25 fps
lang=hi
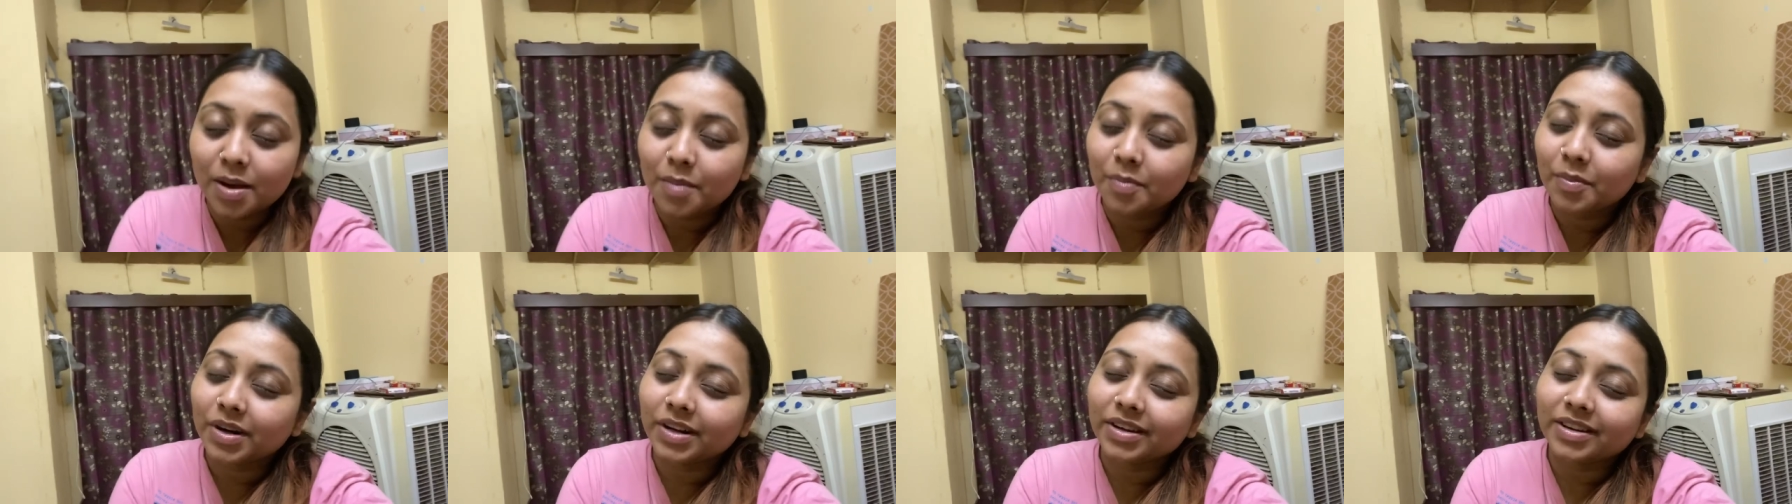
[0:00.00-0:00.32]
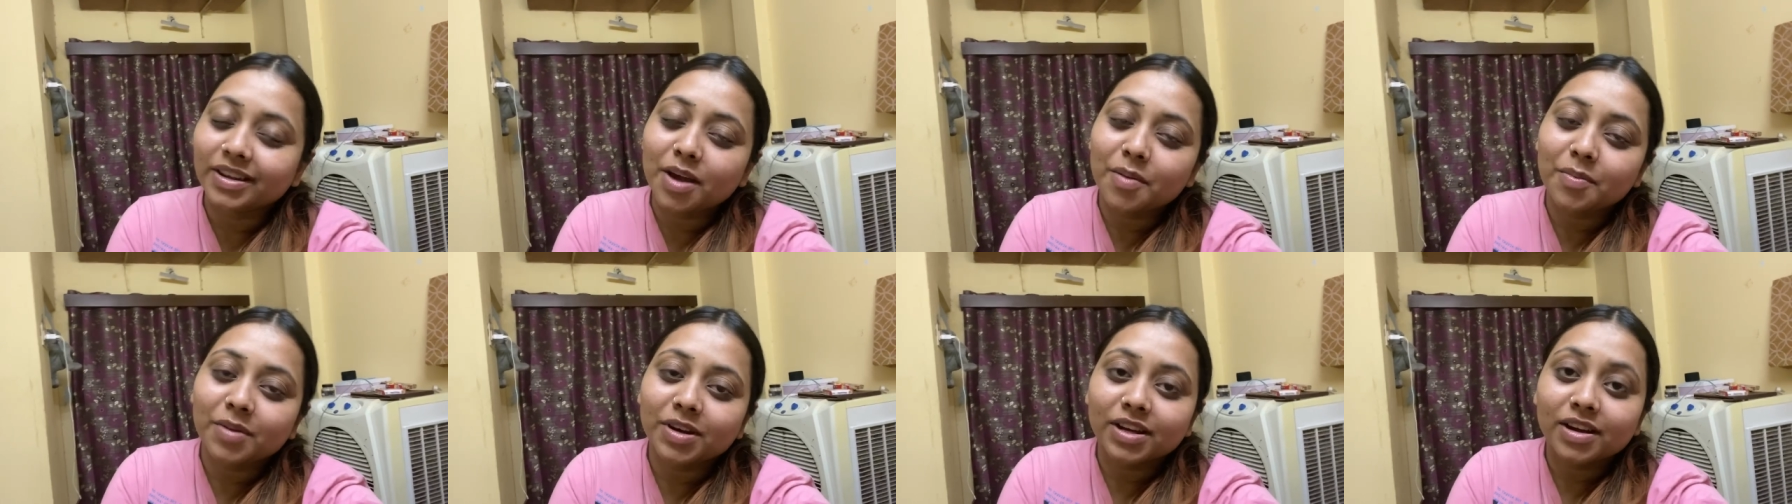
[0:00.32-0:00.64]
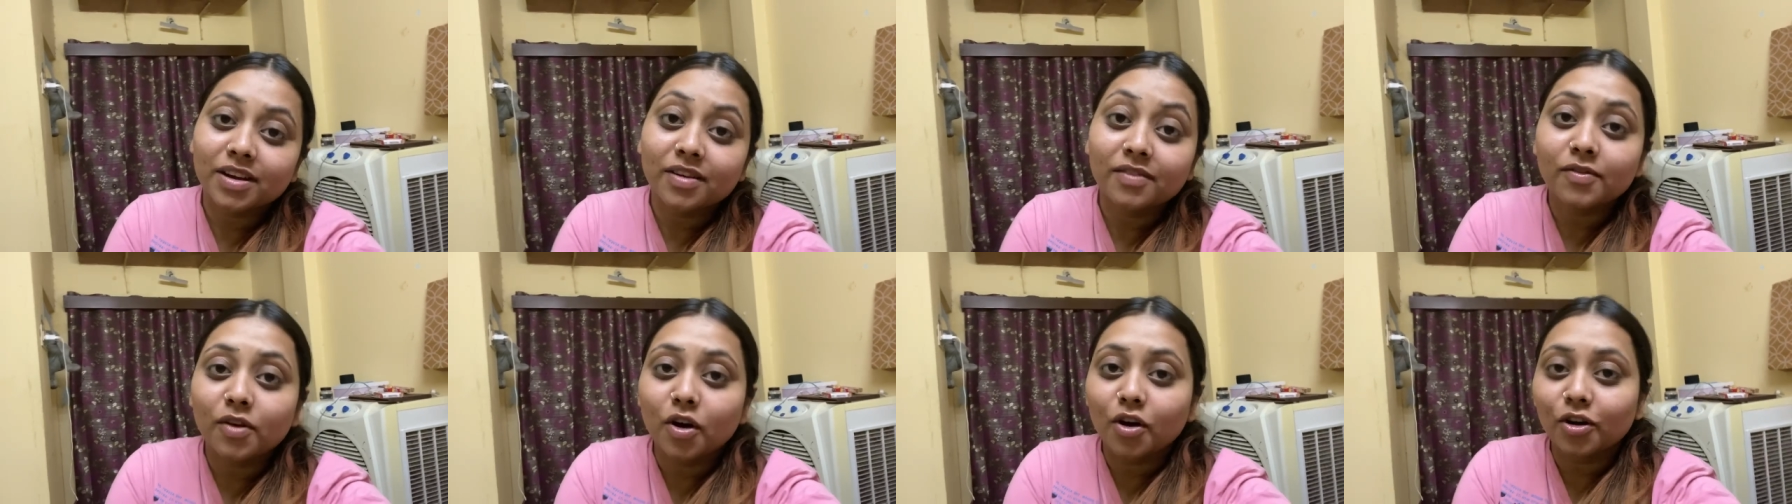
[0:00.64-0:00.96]
बट या मैंने
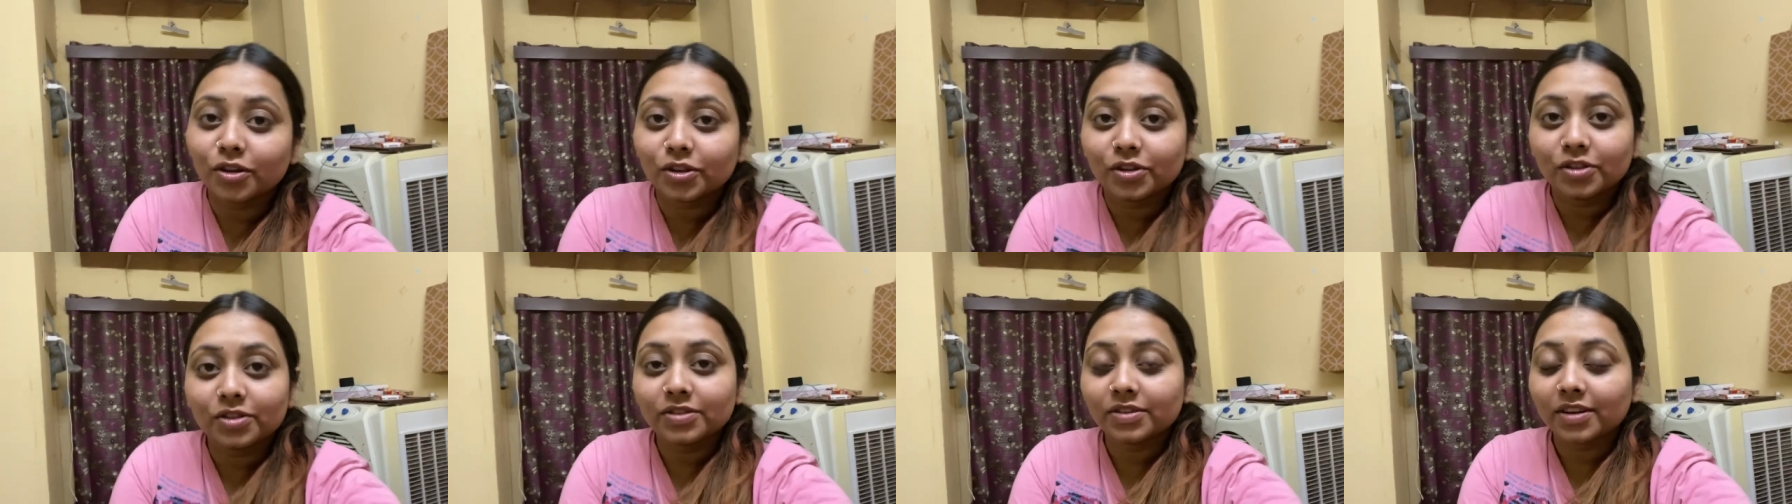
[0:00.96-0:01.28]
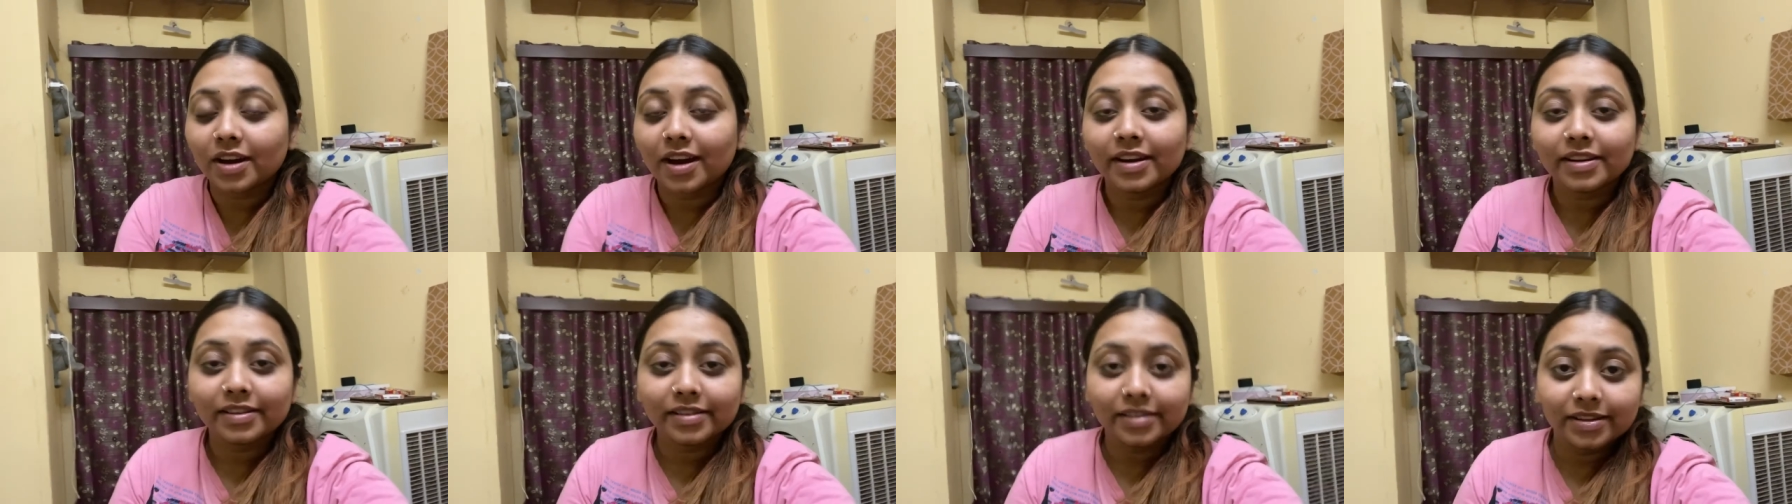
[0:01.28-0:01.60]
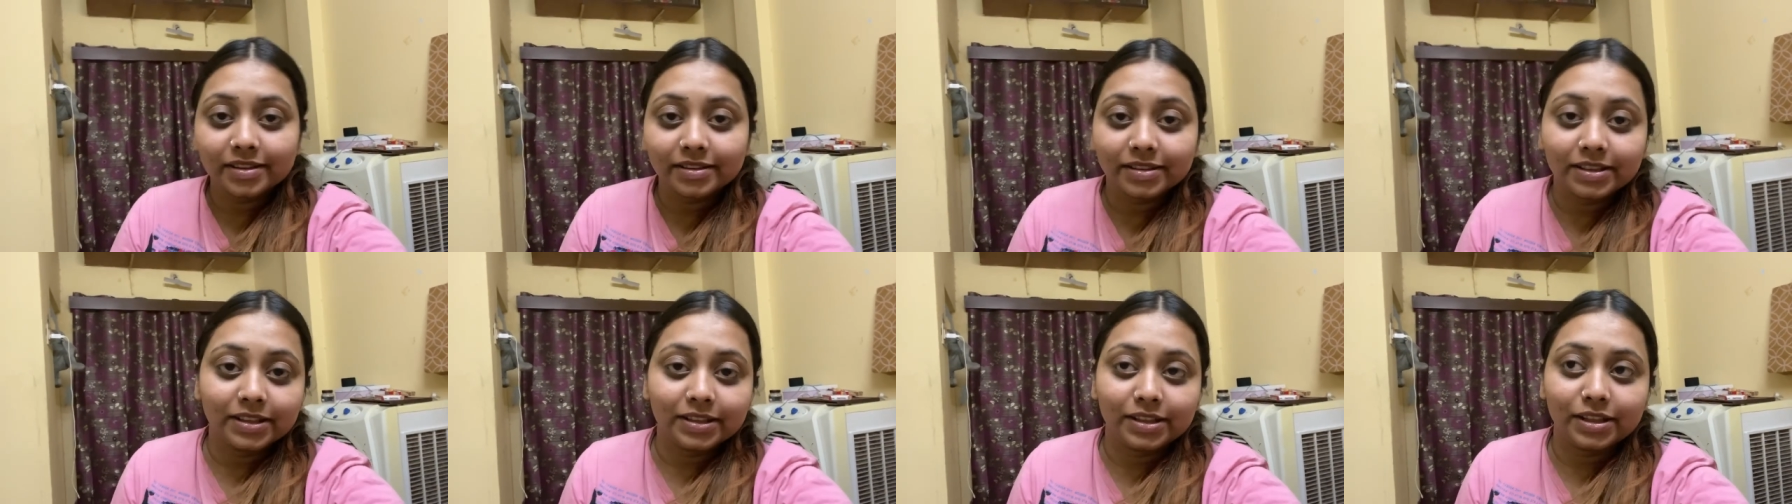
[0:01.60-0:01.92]
कहा ब्लॉग तो स्टार्ट
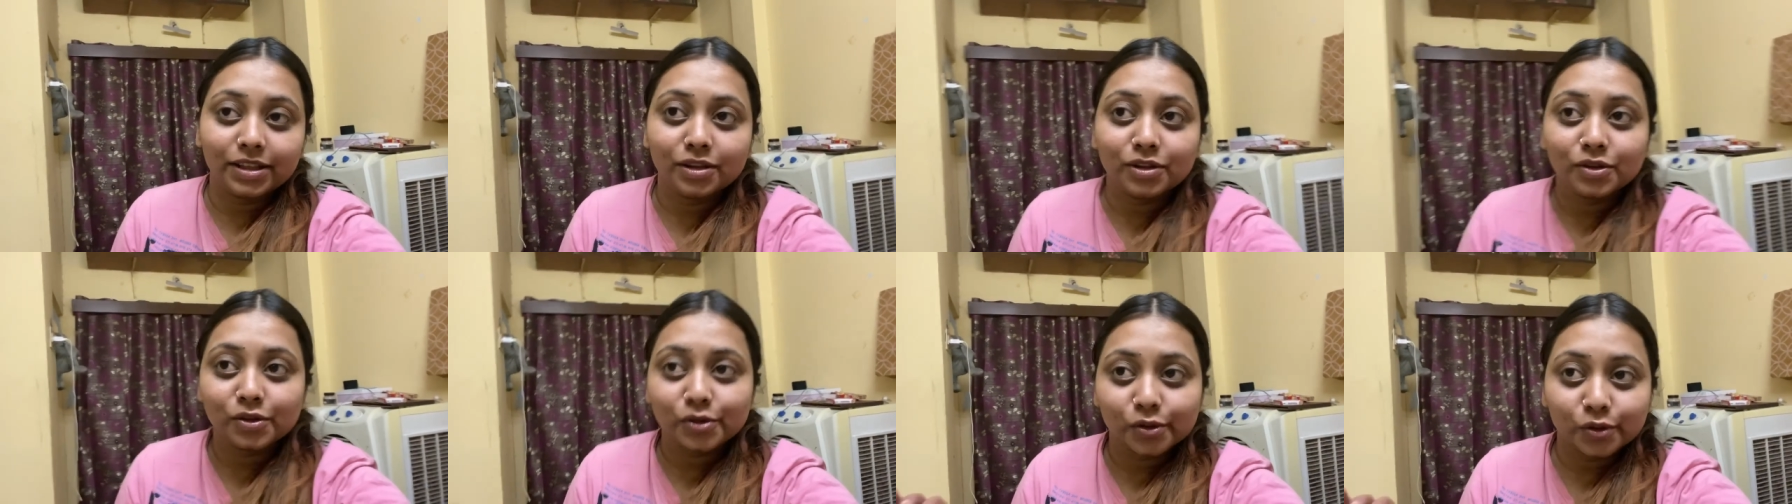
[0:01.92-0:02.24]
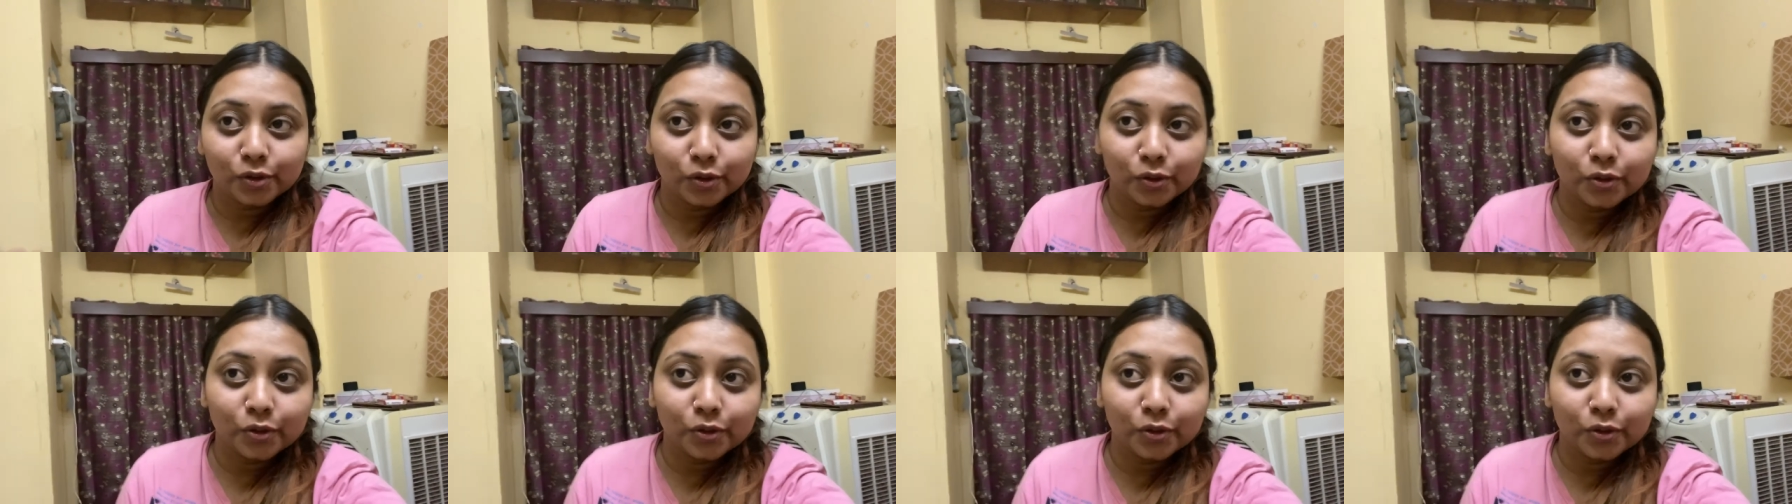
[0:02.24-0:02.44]
कर देते हैं सो